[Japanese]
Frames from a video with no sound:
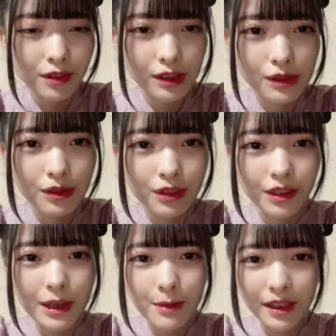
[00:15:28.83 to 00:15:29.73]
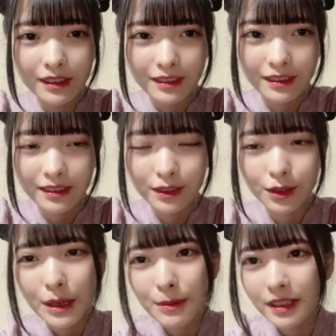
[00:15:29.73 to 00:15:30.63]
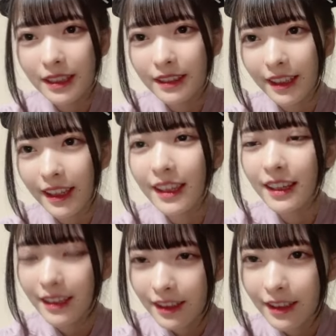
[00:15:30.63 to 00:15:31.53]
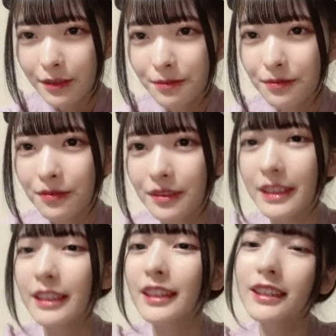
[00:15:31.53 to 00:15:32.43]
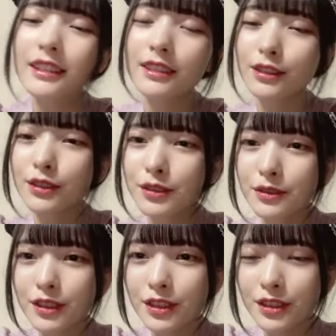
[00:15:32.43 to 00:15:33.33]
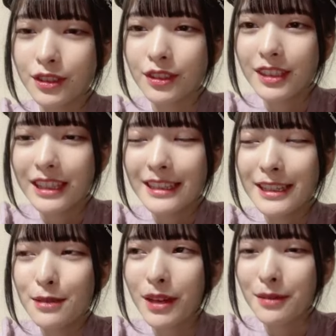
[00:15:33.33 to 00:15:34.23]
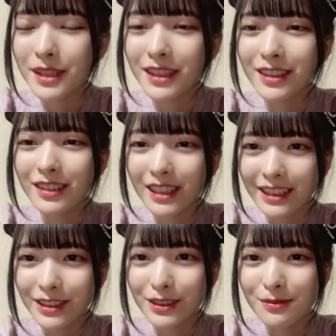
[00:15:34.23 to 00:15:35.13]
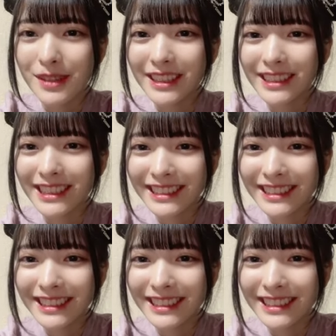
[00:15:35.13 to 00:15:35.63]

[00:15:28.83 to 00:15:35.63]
そのドラマドラマかな映画かな映画をちょっと今見てるんだけどまだ